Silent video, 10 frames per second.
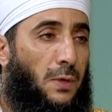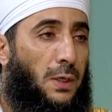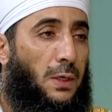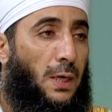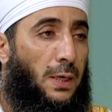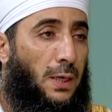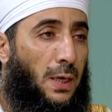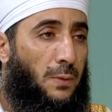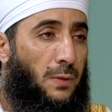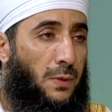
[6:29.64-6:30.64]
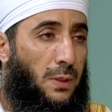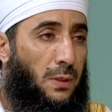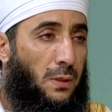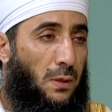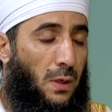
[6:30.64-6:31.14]
فان اللام في
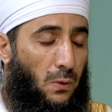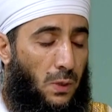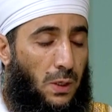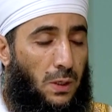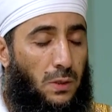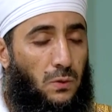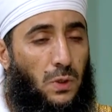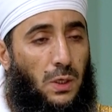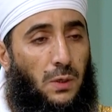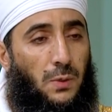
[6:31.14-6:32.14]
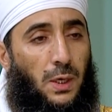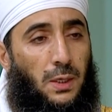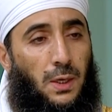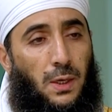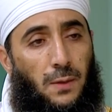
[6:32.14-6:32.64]
قوله جل
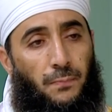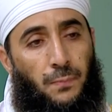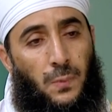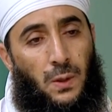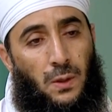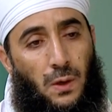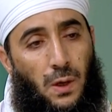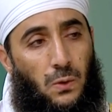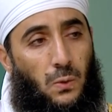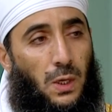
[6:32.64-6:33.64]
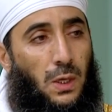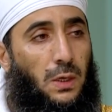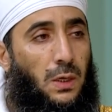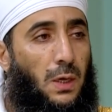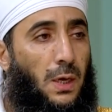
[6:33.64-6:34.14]
وعلا قالوا
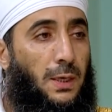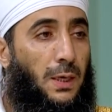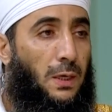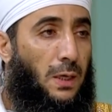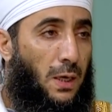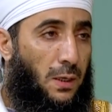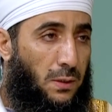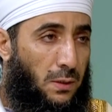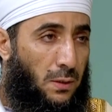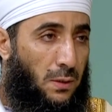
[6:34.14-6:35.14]
إنا لله